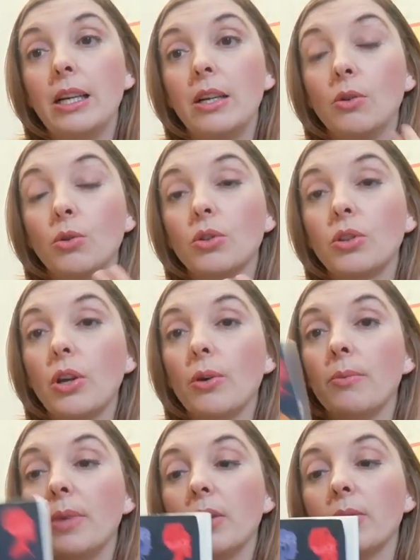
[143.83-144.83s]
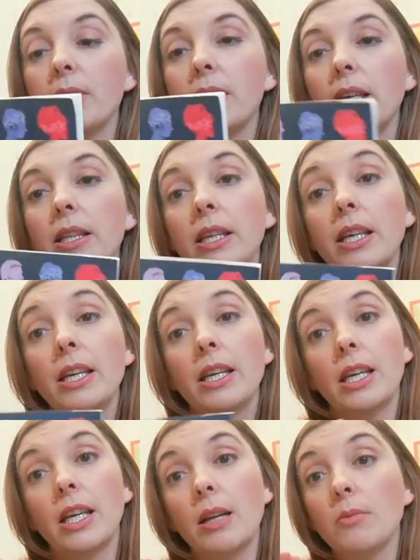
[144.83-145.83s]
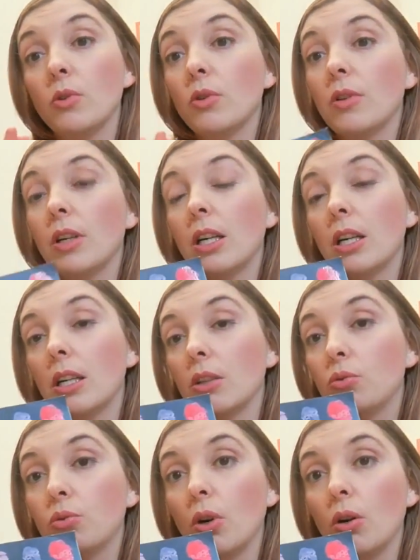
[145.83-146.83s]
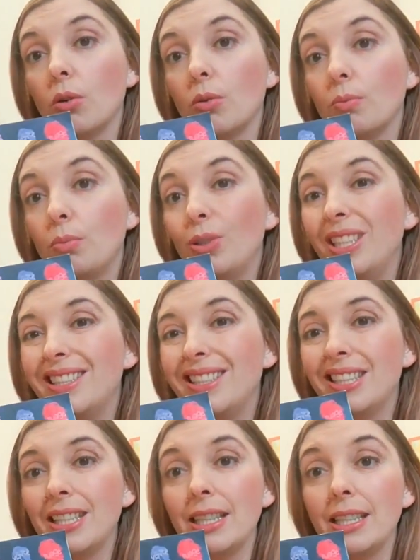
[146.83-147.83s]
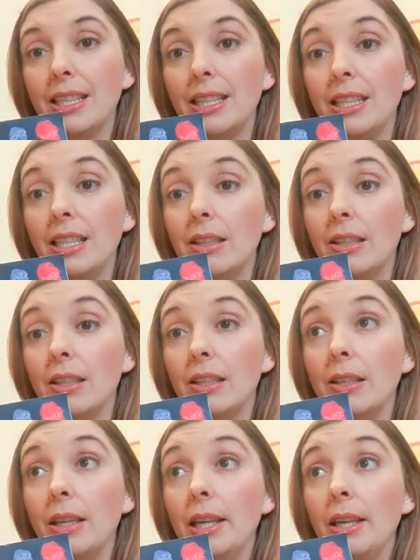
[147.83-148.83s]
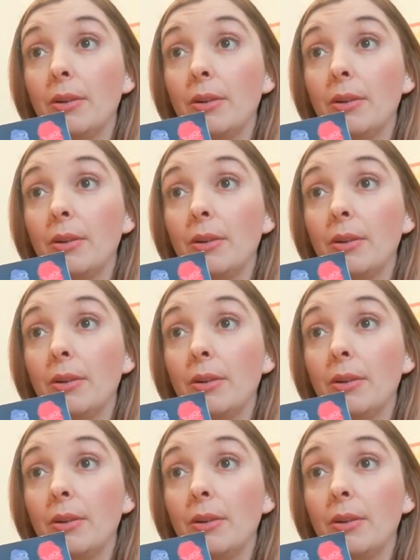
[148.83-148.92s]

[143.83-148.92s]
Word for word: l'auteur met en scène également un courant politique qui